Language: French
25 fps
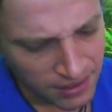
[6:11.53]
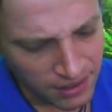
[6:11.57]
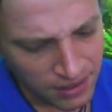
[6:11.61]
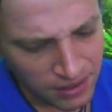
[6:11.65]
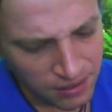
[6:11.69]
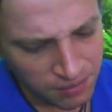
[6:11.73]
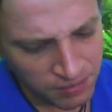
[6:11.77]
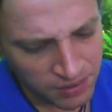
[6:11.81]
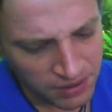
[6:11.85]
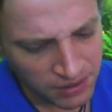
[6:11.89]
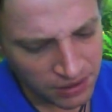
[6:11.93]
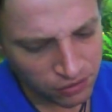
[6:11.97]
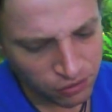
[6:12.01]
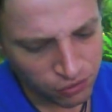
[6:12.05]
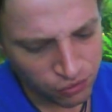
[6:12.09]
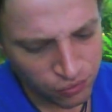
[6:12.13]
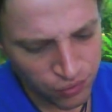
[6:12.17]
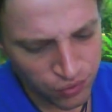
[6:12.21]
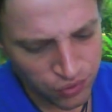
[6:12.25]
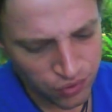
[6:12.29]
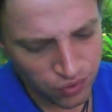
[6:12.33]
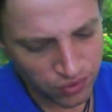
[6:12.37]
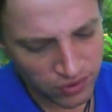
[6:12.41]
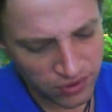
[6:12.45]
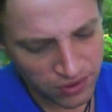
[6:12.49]
Éliminez
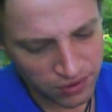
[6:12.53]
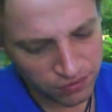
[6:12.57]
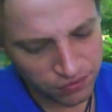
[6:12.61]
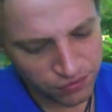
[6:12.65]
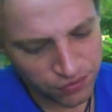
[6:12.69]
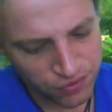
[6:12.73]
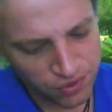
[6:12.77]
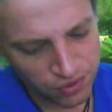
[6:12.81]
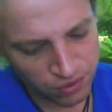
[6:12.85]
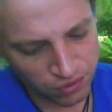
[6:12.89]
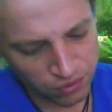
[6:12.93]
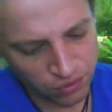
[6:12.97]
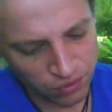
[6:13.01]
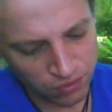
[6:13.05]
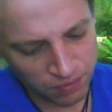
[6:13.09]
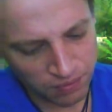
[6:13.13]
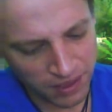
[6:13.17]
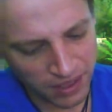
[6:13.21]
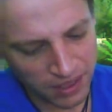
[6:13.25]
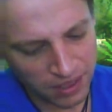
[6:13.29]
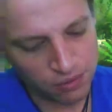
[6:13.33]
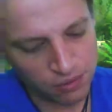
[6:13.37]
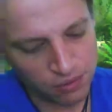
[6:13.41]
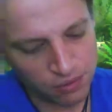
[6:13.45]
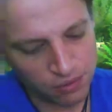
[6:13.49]
tout ce qui vous
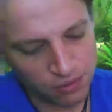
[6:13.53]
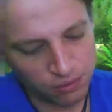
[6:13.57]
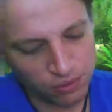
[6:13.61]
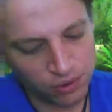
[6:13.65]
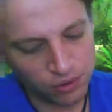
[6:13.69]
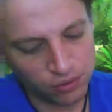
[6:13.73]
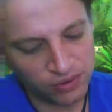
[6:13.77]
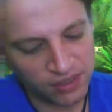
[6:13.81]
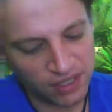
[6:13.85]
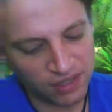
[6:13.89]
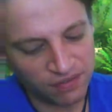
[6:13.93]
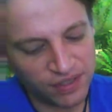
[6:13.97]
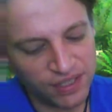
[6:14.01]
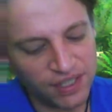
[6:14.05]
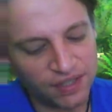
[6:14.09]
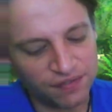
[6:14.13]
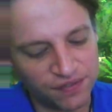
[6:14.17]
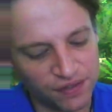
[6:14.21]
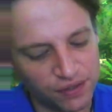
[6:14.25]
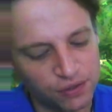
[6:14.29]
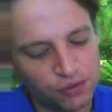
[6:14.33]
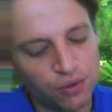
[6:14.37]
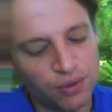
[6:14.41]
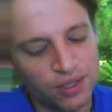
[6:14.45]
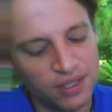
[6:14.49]
encombre à la maison et au travail
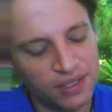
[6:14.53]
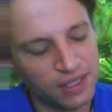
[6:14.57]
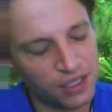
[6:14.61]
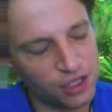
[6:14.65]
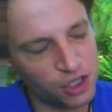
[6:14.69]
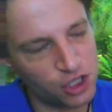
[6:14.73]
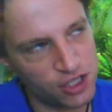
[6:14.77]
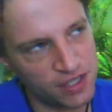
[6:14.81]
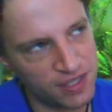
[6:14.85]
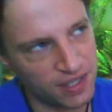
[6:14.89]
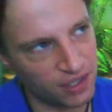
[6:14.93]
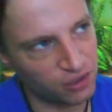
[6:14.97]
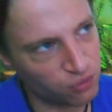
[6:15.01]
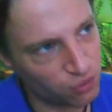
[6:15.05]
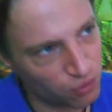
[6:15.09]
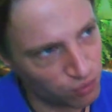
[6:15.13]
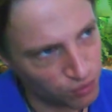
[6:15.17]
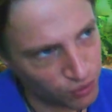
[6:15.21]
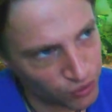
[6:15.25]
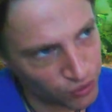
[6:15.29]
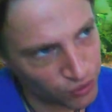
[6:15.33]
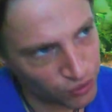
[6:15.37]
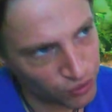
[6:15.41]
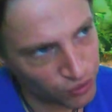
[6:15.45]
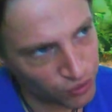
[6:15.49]
afin que l'énergie circule
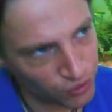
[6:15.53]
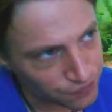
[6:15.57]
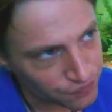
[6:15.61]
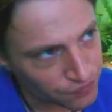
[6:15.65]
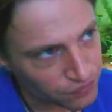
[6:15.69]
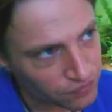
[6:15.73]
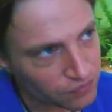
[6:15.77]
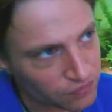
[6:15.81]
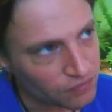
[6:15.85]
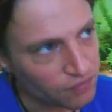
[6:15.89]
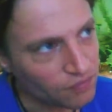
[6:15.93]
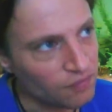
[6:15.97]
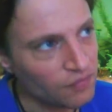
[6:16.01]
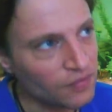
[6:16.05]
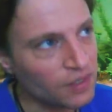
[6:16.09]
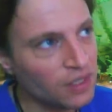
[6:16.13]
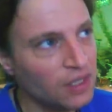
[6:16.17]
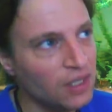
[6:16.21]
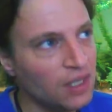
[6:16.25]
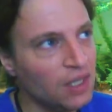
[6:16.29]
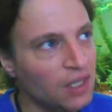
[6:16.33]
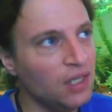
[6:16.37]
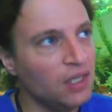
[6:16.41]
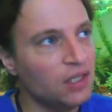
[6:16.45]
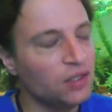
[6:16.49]
mieux.
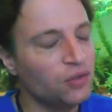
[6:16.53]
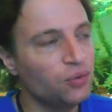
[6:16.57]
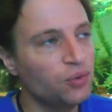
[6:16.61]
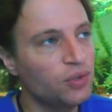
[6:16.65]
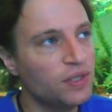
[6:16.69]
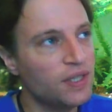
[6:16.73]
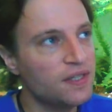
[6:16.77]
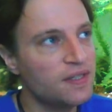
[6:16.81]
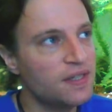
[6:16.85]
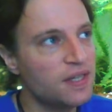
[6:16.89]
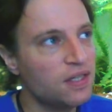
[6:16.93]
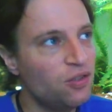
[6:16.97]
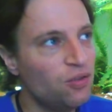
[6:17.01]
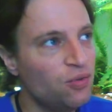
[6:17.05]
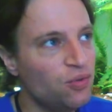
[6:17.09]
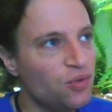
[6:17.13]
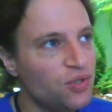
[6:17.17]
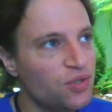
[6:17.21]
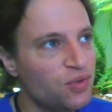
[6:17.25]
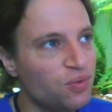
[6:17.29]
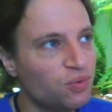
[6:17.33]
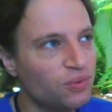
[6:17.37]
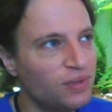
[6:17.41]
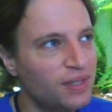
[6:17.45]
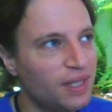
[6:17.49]
Donc il y a cette
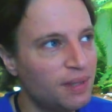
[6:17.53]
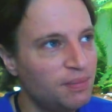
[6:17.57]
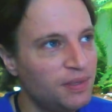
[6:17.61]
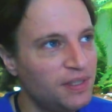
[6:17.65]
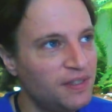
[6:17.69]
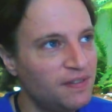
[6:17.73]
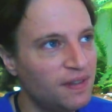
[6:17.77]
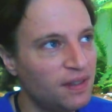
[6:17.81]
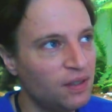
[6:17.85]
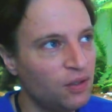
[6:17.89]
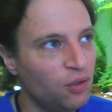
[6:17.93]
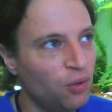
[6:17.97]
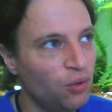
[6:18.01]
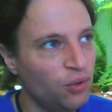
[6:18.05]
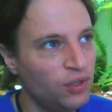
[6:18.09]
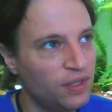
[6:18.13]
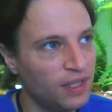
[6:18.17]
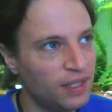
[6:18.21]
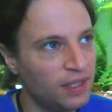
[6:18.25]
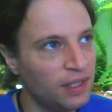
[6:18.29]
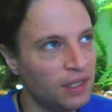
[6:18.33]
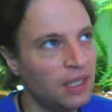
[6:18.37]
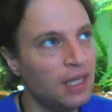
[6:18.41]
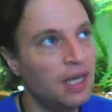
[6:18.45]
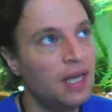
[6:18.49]
notion d'habitat,
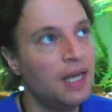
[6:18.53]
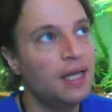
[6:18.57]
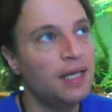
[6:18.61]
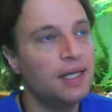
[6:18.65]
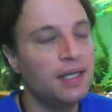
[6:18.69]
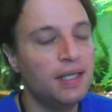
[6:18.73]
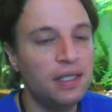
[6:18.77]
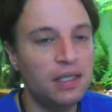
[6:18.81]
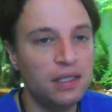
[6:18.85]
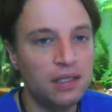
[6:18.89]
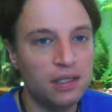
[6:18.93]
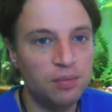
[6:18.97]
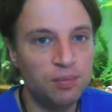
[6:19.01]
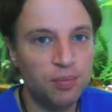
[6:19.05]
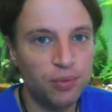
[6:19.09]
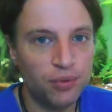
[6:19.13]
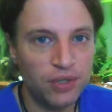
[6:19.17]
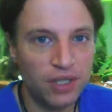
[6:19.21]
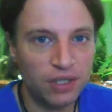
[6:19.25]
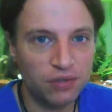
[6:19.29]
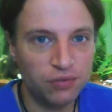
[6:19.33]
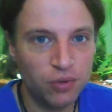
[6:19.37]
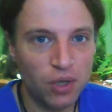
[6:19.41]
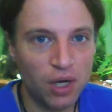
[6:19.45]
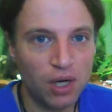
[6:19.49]
ok, et il
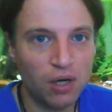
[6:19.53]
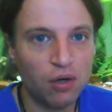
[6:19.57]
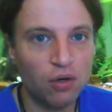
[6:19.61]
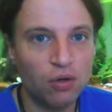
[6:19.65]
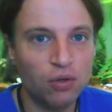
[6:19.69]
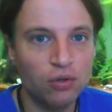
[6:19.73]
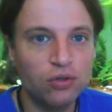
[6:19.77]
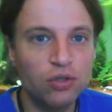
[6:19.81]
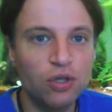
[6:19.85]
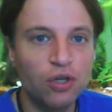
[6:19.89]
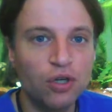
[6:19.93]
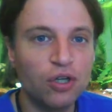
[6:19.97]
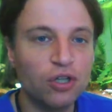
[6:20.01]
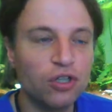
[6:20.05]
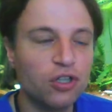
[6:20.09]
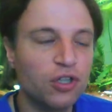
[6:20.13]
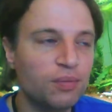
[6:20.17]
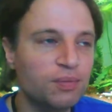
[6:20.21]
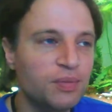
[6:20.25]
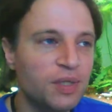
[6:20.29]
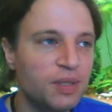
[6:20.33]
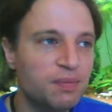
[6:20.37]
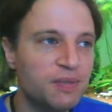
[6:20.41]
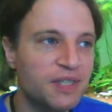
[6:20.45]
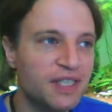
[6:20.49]
peut y avoir encore,
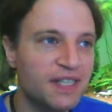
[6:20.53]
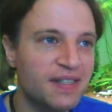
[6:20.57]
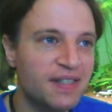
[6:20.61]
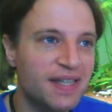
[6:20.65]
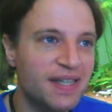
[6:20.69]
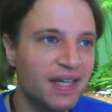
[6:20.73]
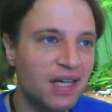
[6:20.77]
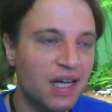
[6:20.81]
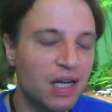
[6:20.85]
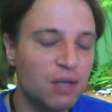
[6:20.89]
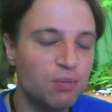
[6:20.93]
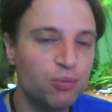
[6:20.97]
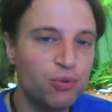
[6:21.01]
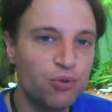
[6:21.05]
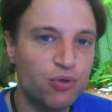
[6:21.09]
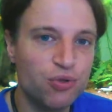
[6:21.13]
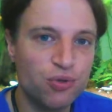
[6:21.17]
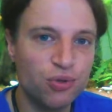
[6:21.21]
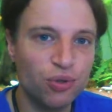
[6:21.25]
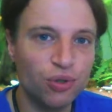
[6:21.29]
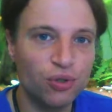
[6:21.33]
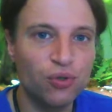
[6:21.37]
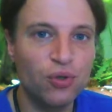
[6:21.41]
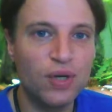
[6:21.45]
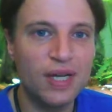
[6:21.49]
comme des petites
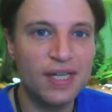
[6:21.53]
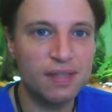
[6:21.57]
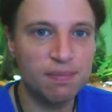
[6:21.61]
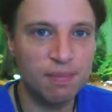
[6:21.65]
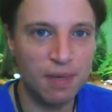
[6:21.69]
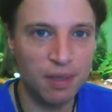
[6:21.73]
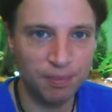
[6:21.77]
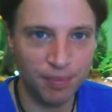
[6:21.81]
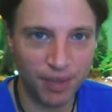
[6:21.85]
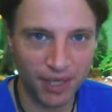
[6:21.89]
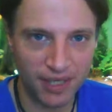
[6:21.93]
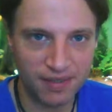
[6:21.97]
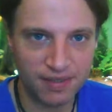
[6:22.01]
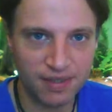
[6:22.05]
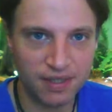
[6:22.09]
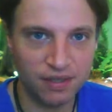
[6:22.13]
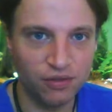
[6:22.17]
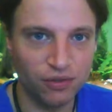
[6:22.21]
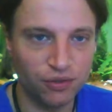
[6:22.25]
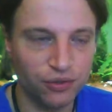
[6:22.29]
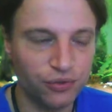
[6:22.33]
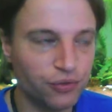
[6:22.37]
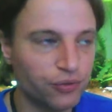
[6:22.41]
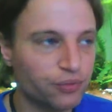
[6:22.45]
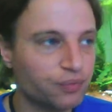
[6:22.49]
éclaboussures de la semaine
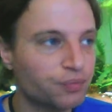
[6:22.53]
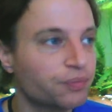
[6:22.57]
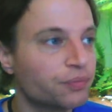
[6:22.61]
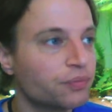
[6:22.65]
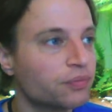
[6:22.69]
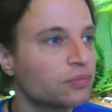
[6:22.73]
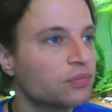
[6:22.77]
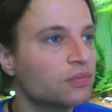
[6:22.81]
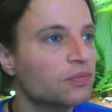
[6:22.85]
précédente,